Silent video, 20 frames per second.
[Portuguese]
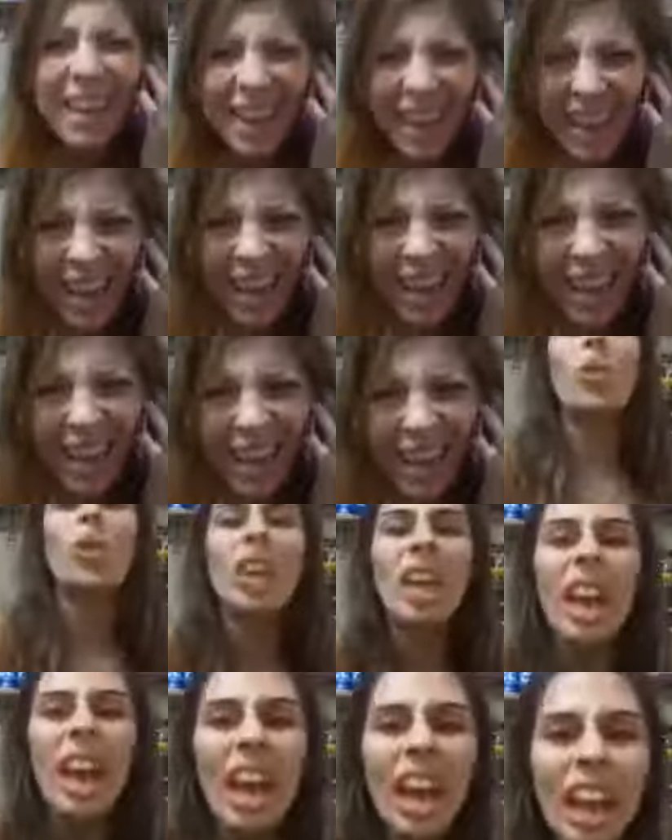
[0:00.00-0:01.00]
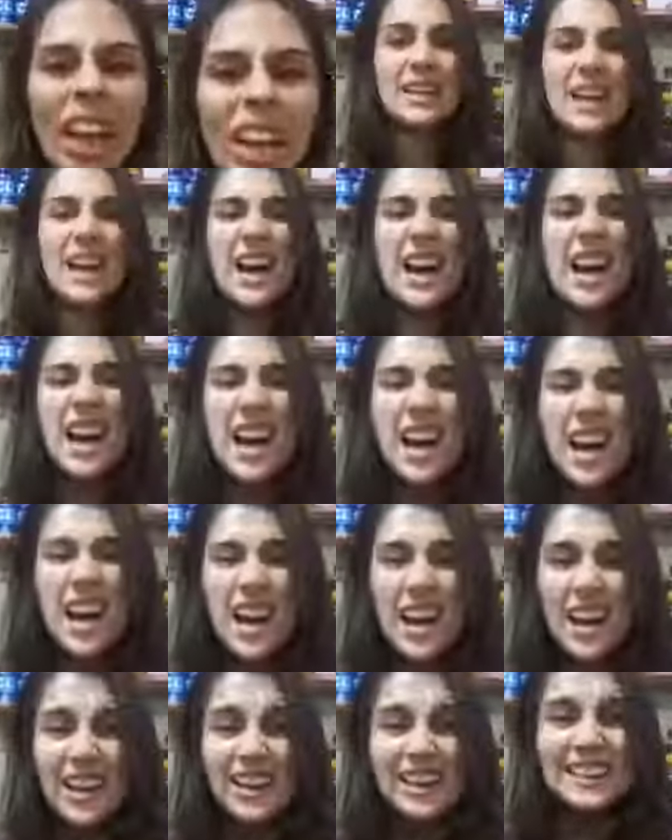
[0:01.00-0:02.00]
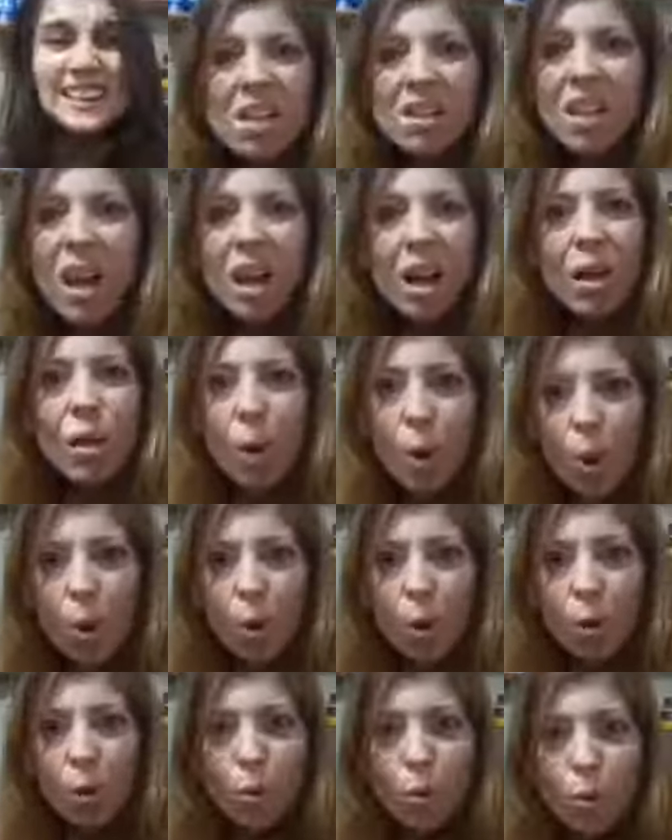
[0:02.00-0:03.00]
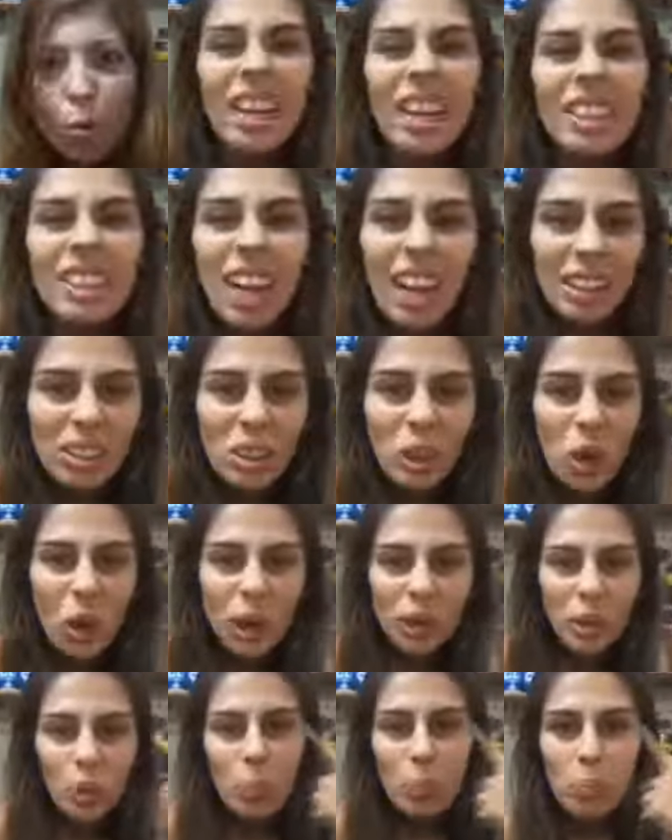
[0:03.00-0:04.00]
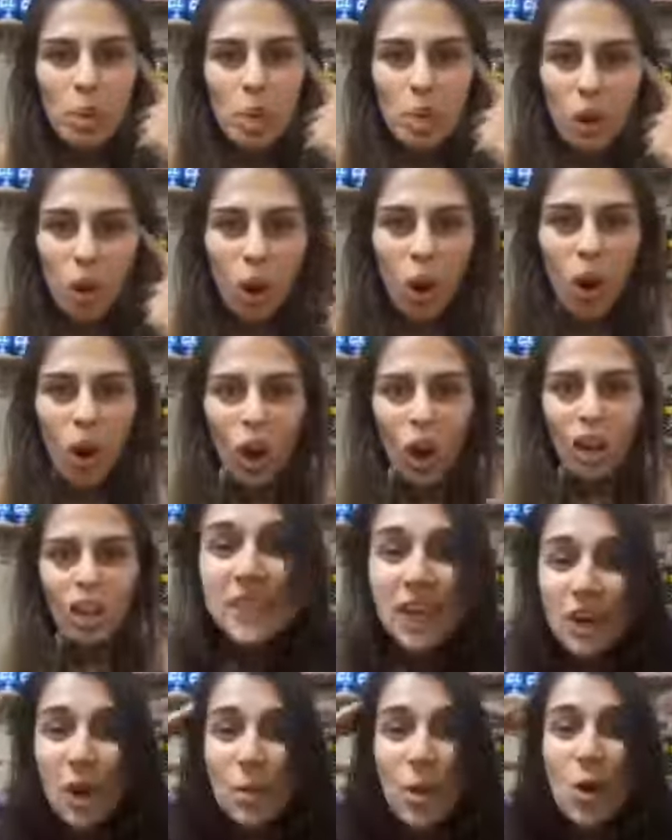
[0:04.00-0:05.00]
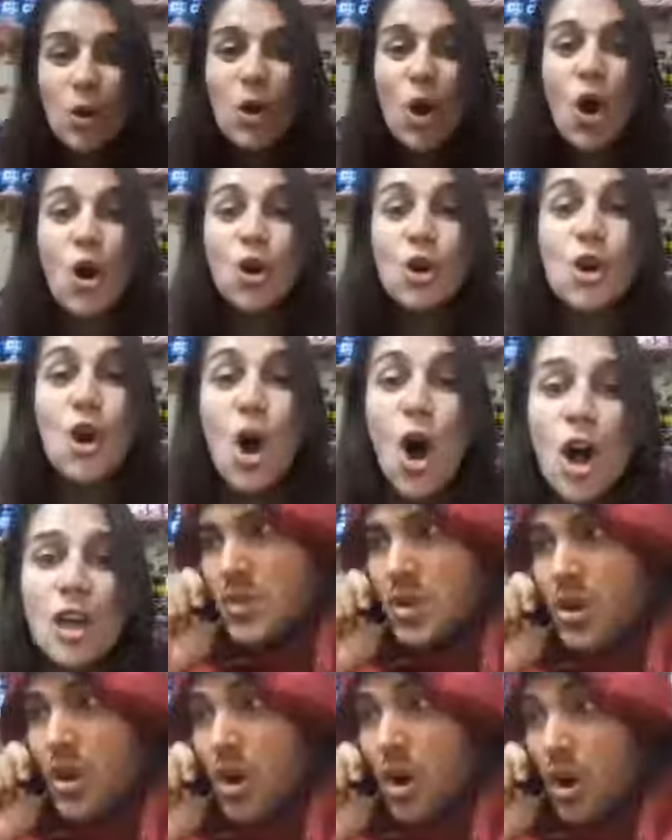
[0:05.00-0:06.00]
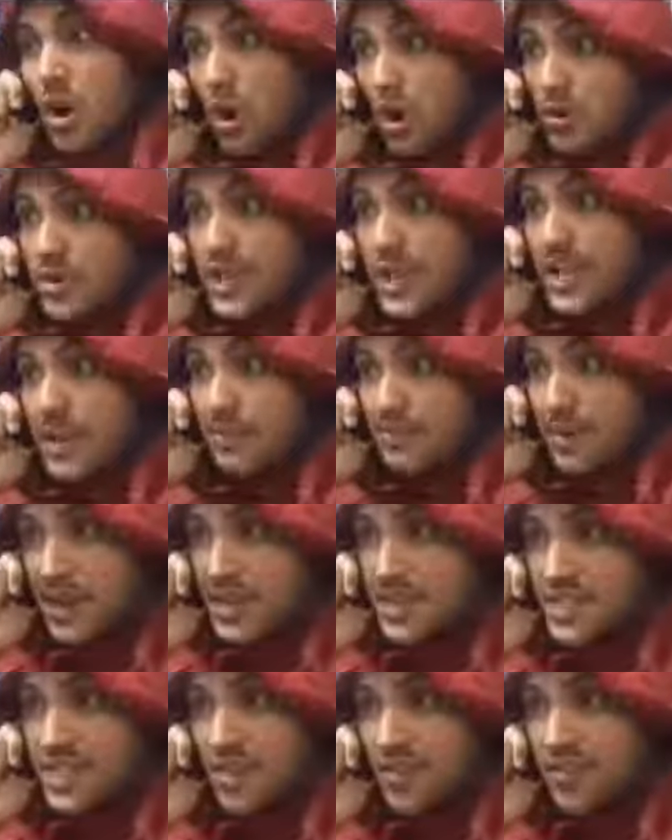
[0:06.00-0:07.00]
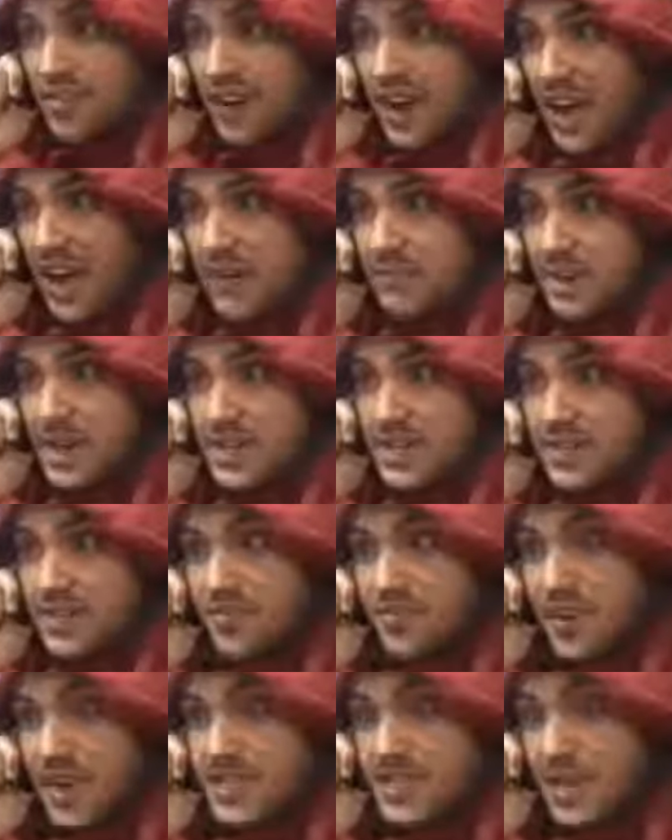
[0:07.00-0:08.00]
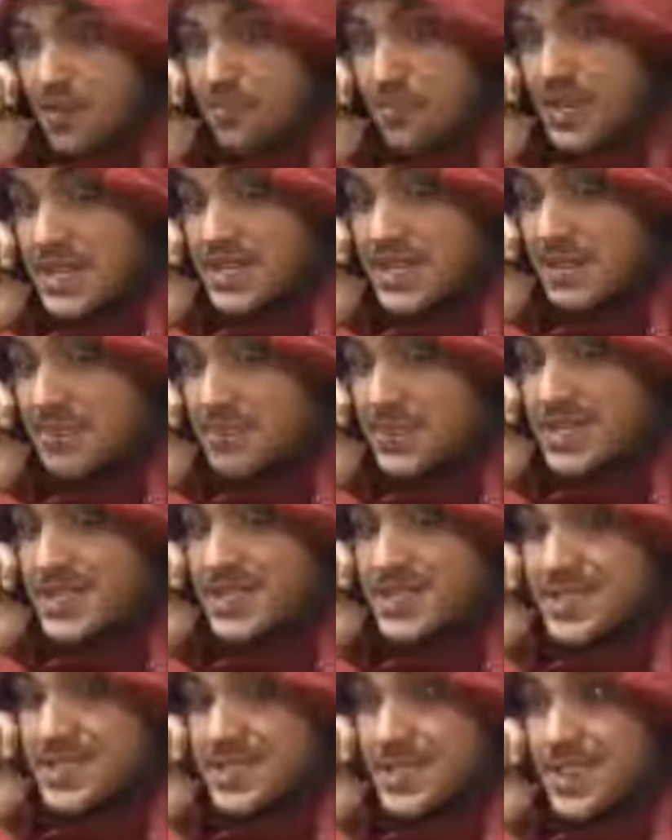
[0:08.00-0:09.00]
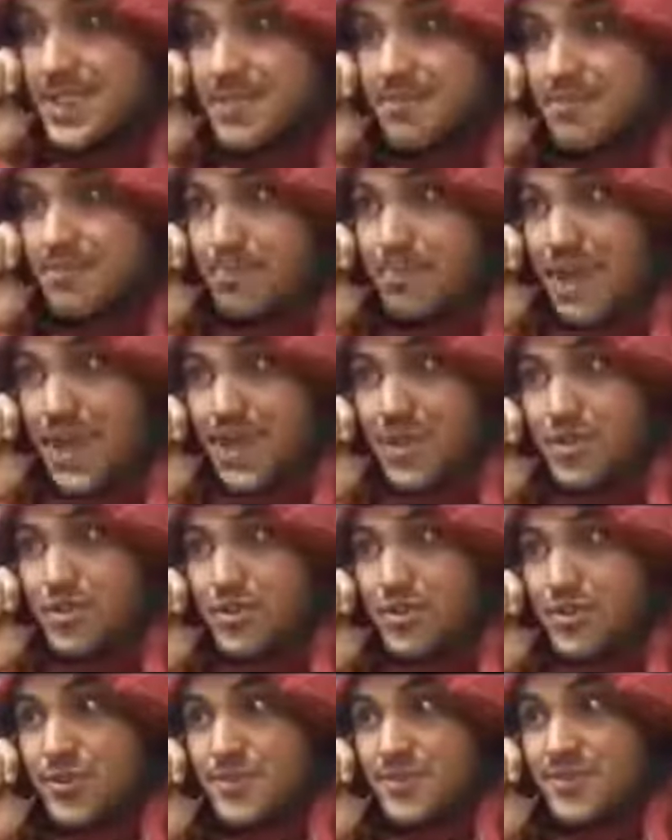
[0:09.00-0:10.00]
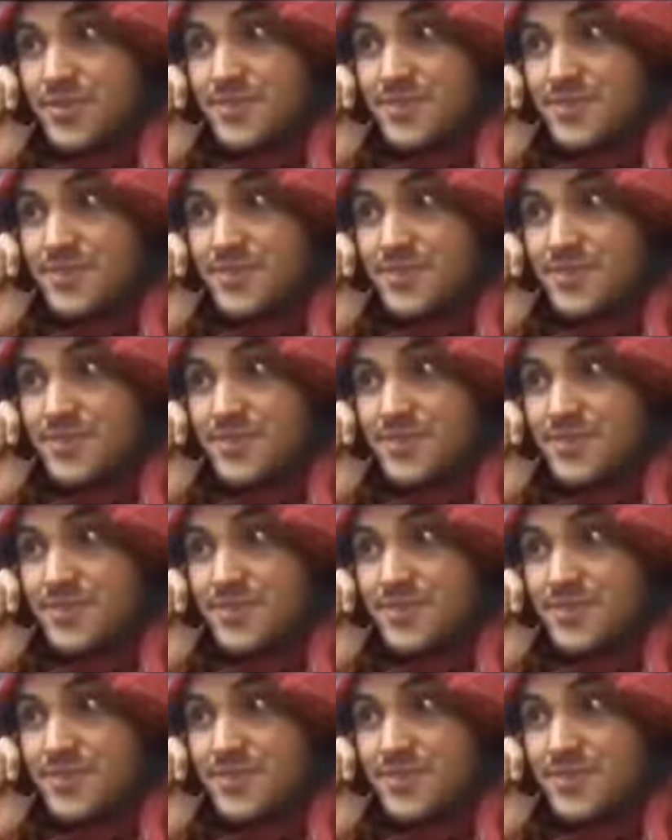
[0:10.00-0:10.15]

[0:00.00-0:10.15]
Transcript: Que? Que? Hã? Você tá louco? Tá doido? Pirou? Você comeu cocô? Ou de repente eu vá, mas faça bíceps e peito.